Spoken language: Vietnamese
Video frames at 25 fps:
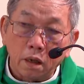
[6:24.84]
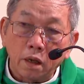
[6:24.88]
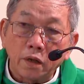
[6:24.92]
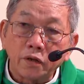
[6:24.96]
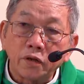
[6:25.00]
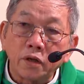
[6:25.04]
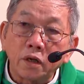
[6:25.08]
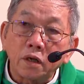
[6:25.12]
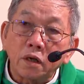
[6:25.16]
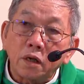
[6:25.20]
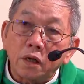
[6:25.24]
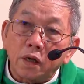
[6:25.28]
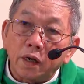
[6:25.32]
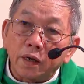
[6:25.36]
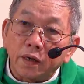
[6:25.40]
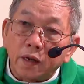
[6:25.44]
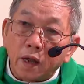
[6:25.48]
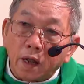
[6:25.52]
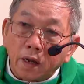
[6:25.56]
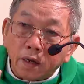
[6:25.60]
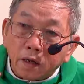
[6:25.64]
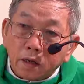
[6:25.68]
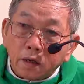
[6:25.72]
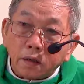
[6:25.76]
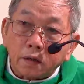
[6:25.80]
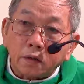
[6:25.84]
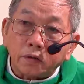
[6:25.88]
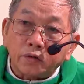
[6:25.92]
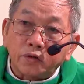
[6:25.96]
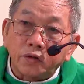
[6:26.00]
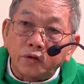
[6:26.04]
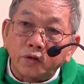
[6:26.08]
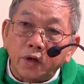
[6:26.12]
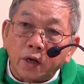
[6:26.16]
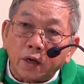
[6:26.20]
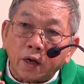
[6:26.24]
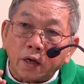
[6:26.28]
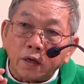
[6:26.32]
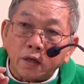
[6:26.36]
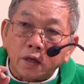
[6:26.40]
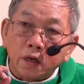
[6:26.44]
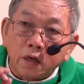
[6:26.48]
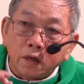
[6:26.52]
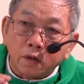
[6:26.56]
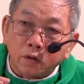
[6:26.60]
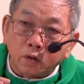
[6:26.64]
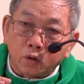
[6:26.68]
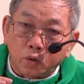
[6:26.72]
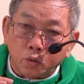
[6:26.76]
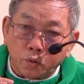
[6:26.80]
Những người ấy dưới cái
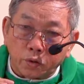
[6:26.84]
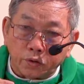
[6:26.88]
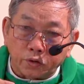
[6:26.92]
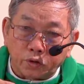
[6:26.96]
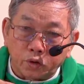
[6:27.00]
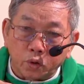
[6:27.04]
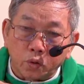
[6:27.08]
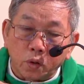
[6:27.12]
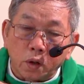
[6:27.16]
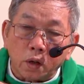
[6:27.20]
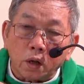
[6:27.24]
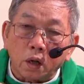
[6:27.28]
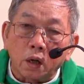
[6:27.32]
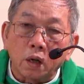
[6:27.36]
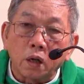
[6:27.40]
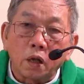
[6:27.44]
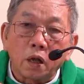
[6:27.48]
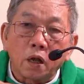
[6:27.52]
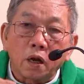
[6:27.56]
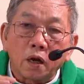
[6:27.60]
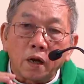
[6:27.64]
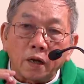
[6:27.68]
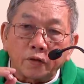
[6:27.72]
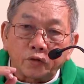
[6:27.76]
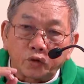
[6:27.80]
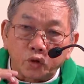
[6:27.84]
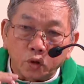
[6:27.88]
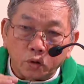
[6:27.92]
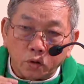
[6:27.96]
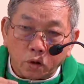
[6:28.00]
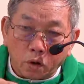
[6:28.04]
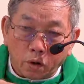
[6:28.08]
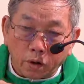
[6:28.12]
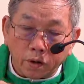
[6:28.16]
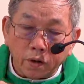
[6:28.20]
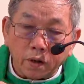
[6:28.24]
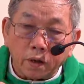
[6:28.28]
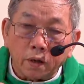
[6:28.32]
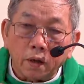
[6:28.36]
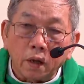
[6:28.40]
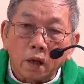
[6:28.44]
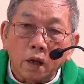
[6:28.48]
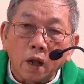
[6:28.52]
nhìn của Chúa là Chúa nói